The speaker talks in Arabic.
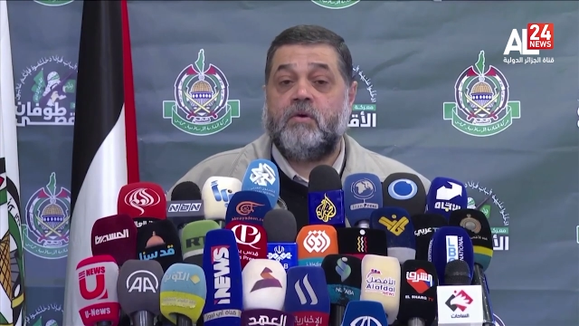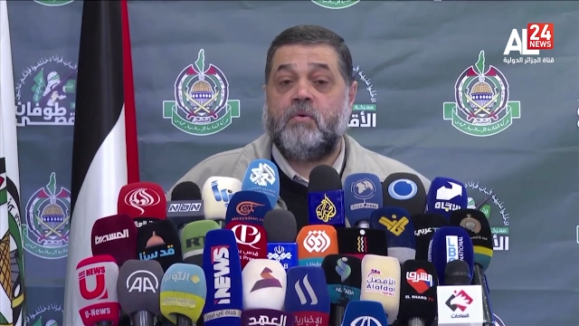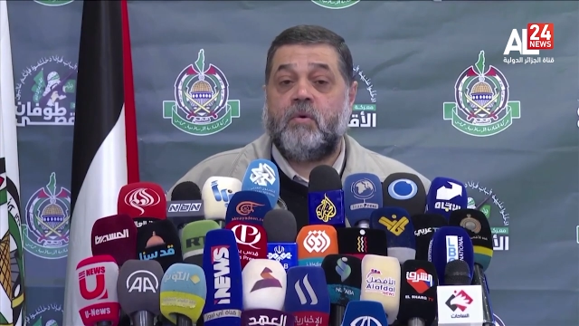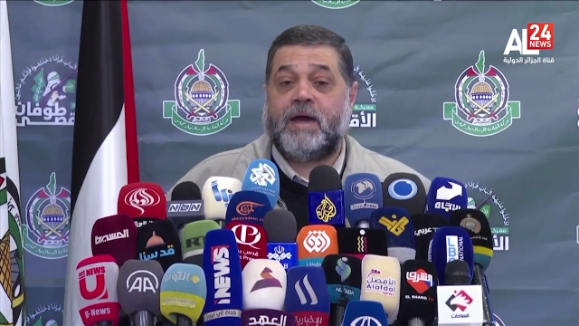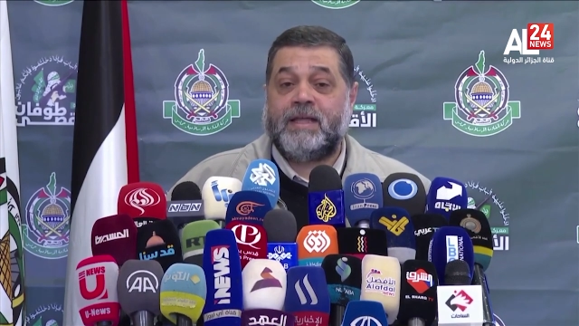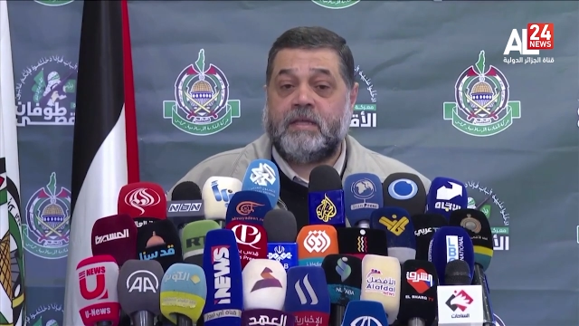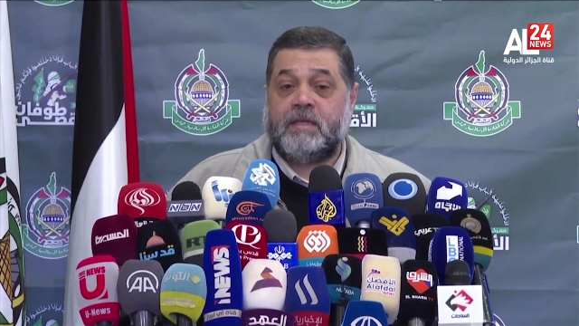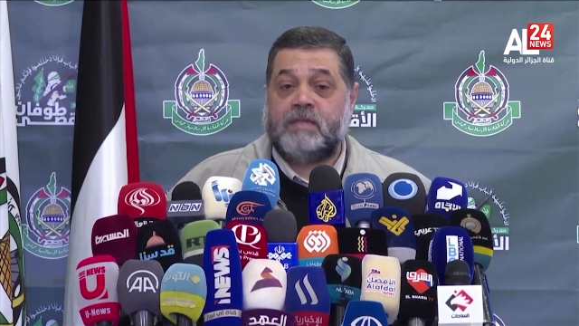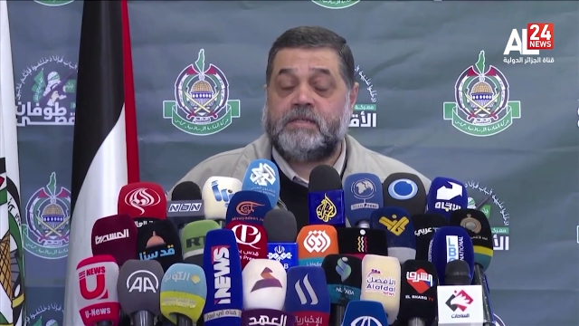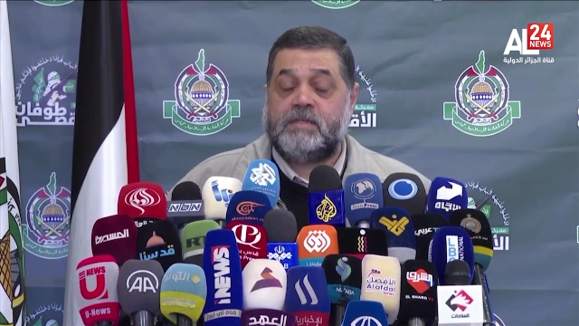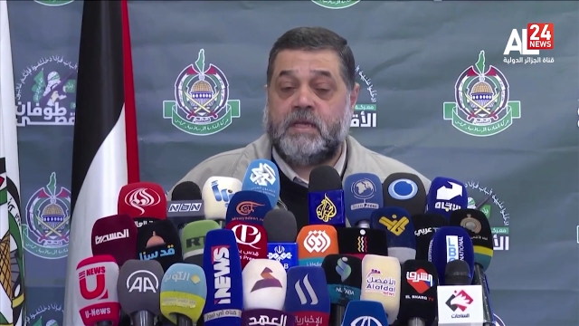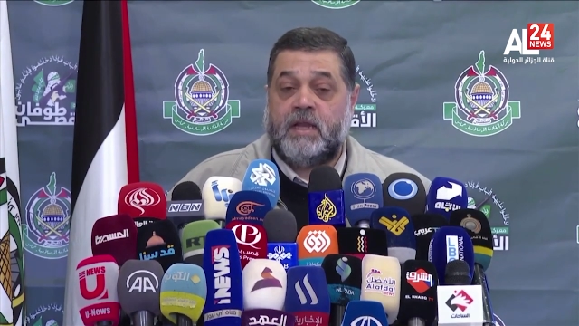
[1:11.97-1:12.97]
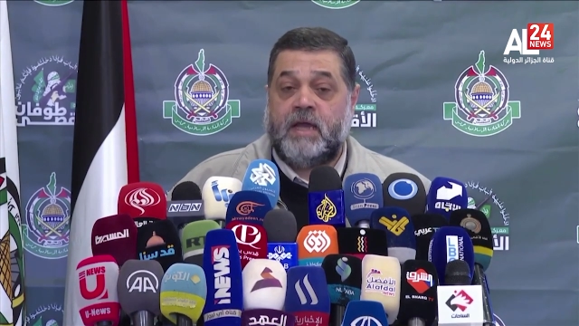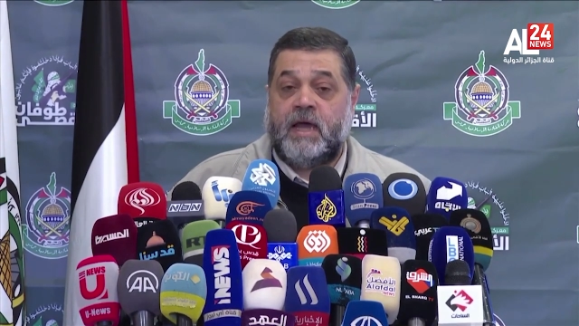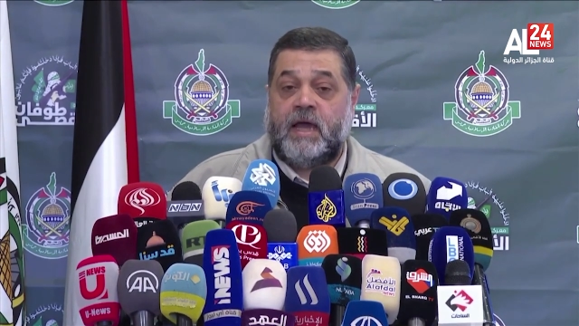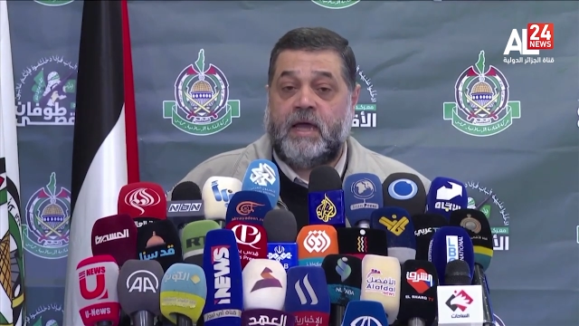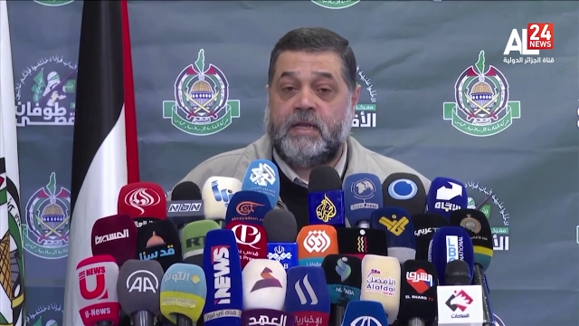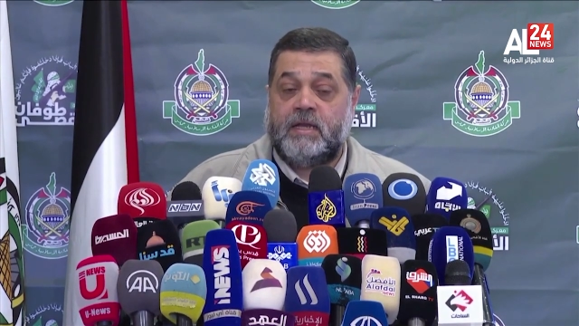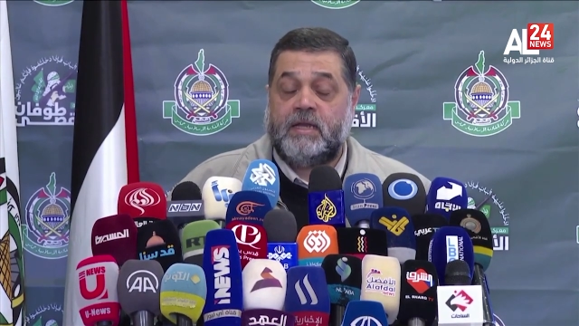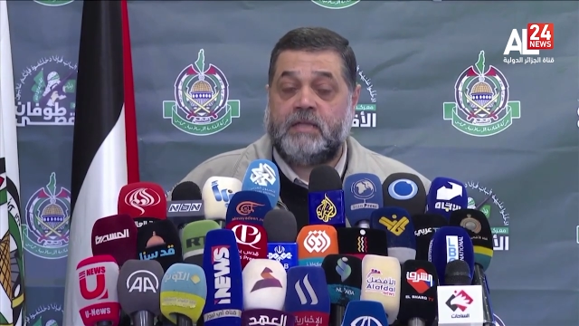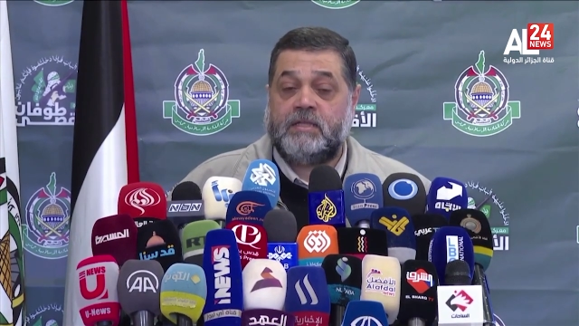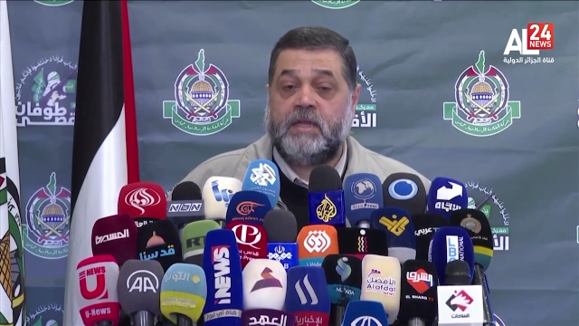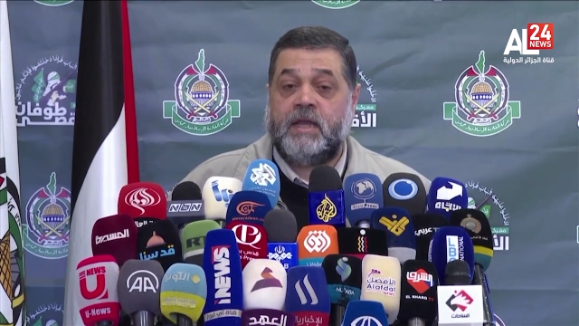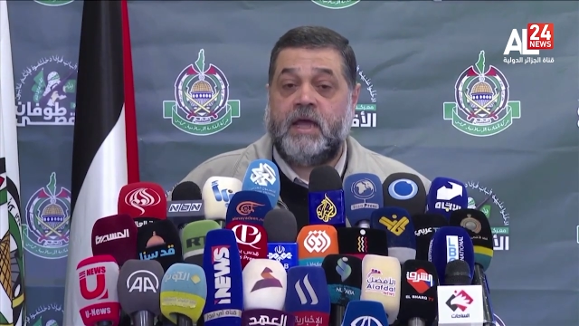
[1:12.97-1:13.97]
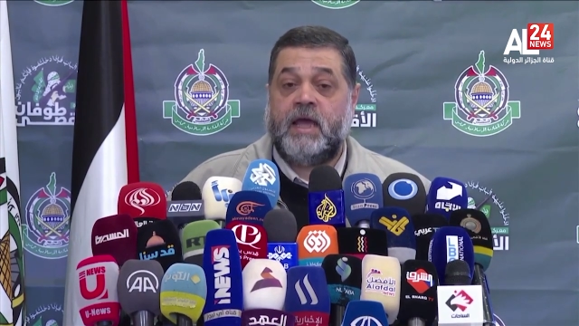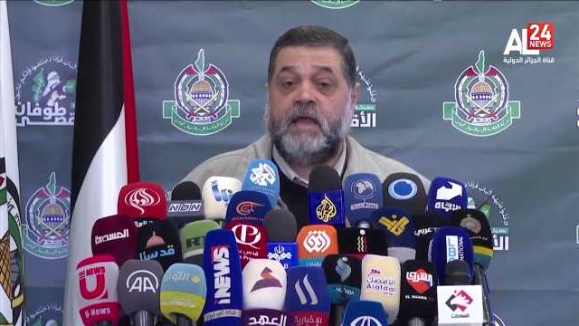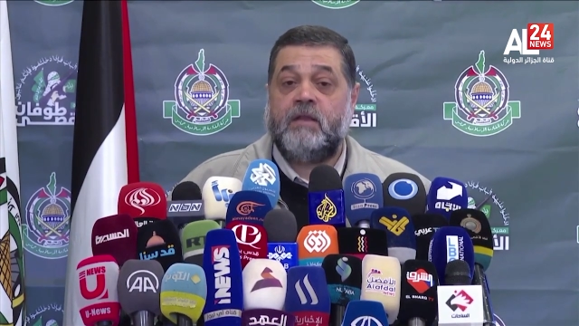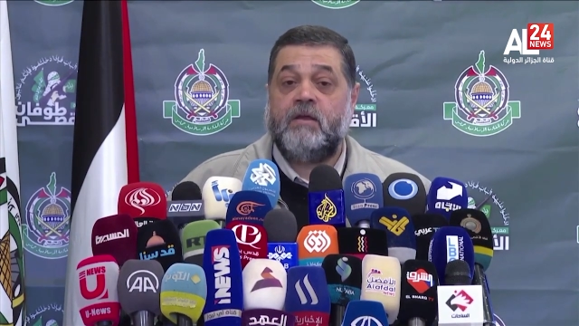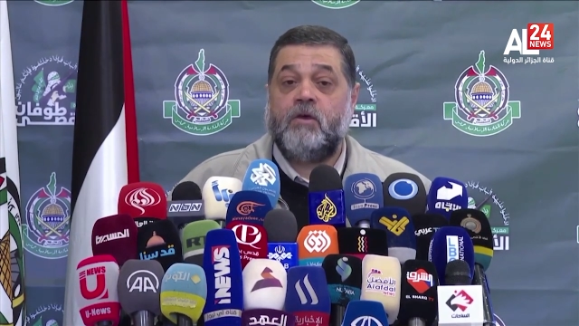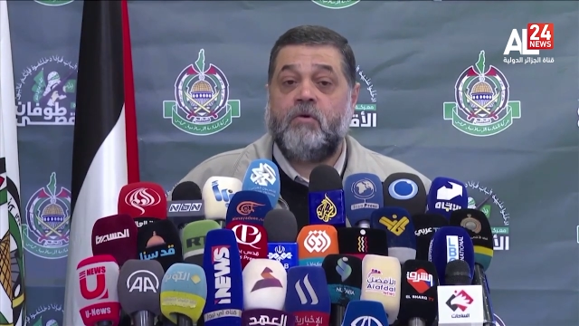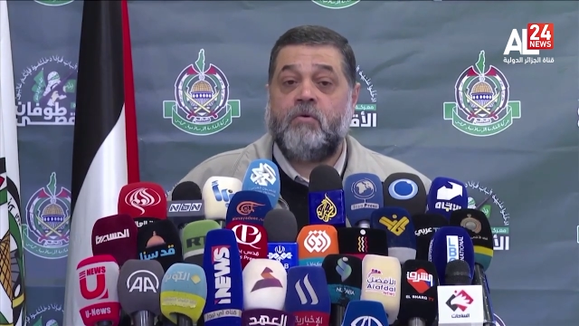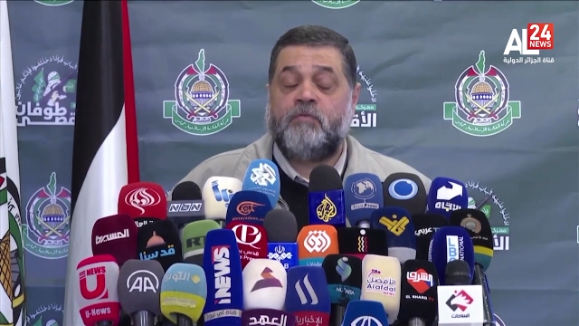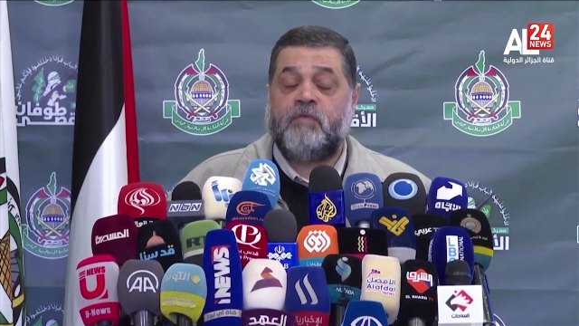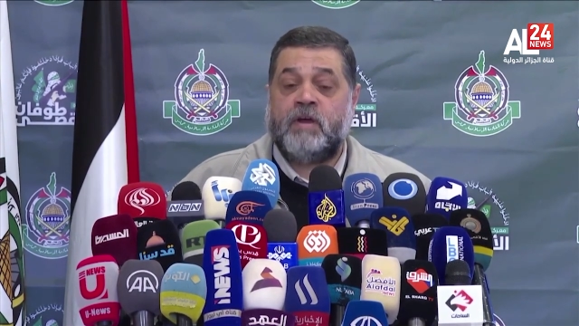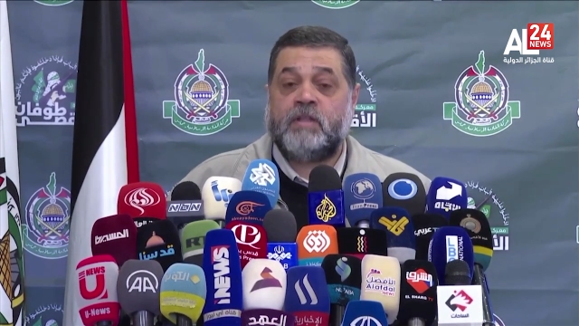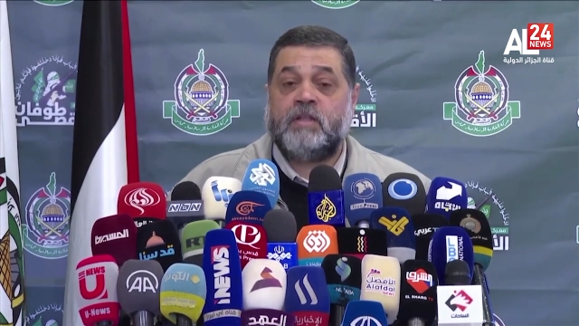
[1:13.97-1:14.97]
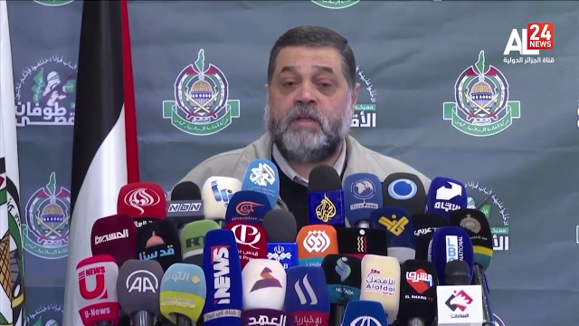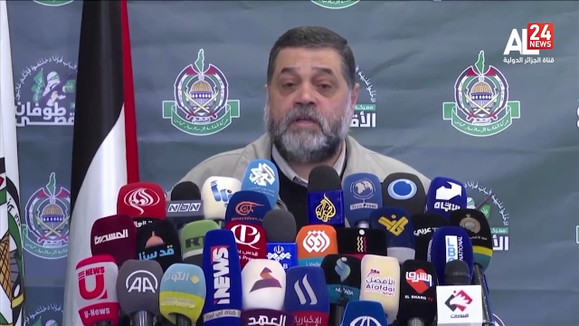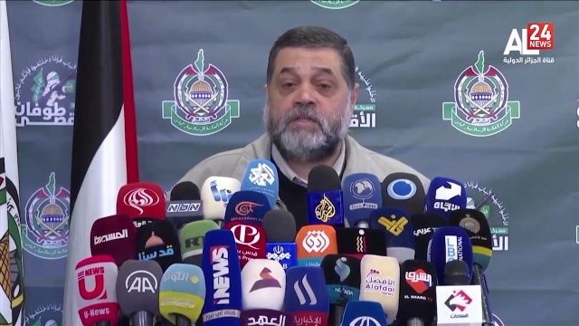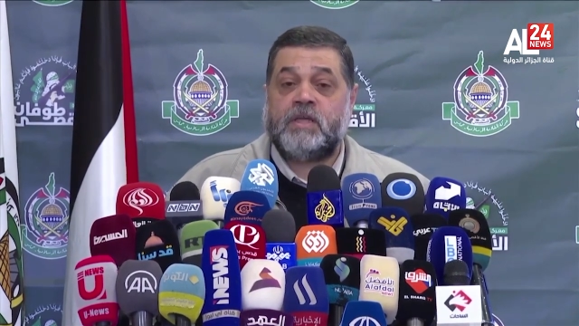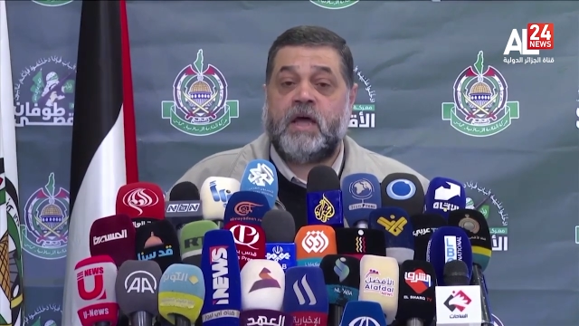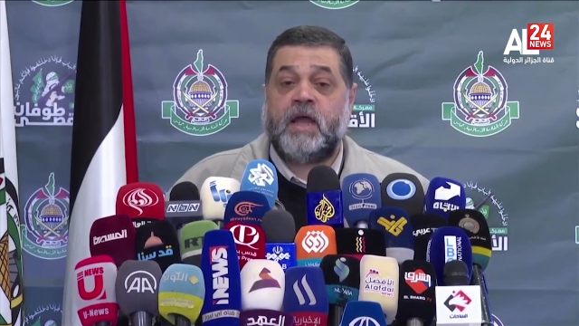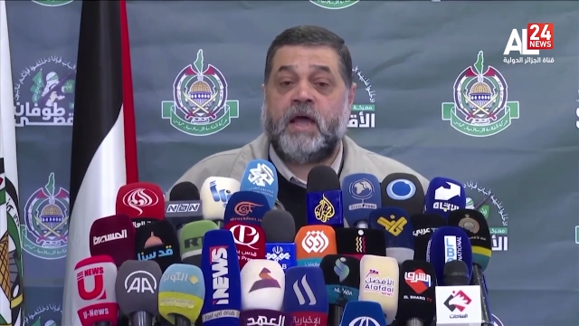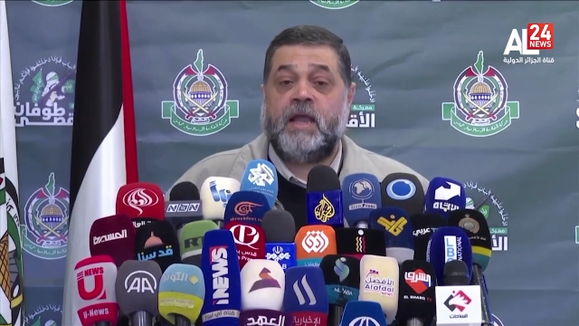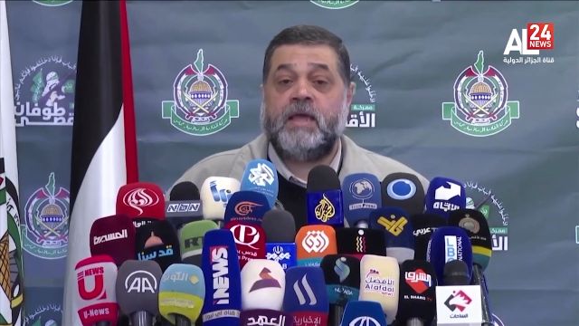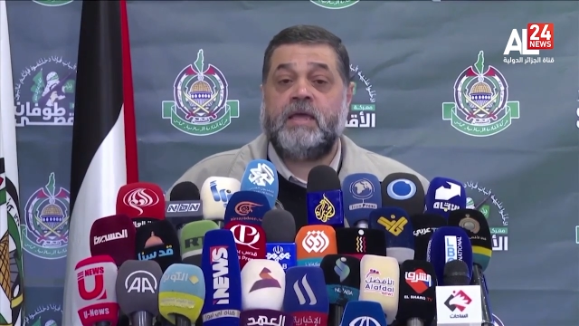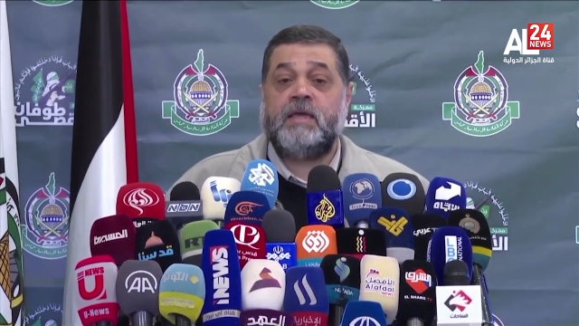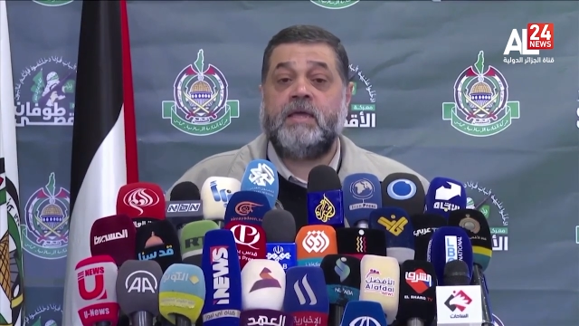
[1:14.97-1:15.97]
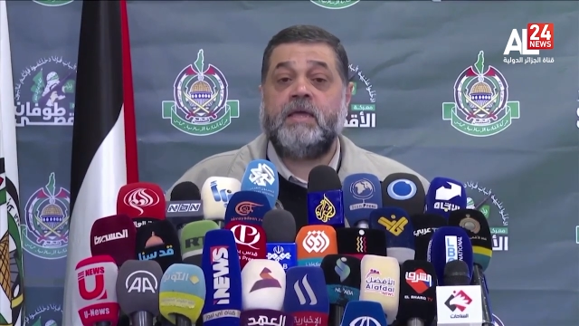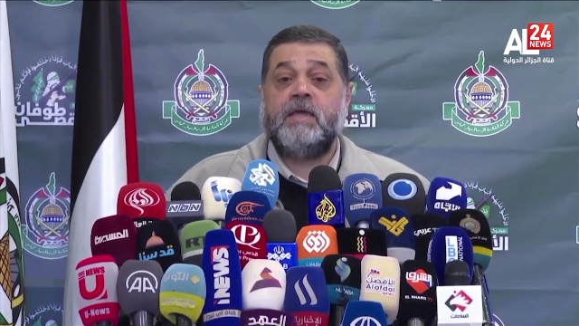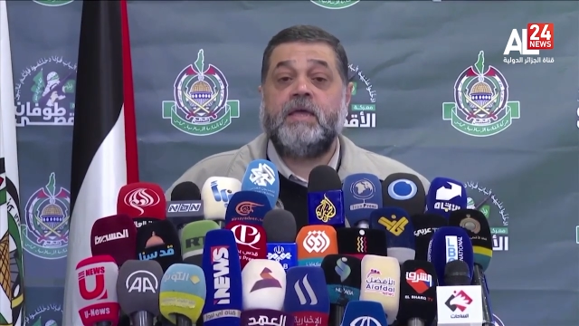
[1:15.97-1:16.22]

وقطع السلاح عن الاحتلال وفرض الحصار عليه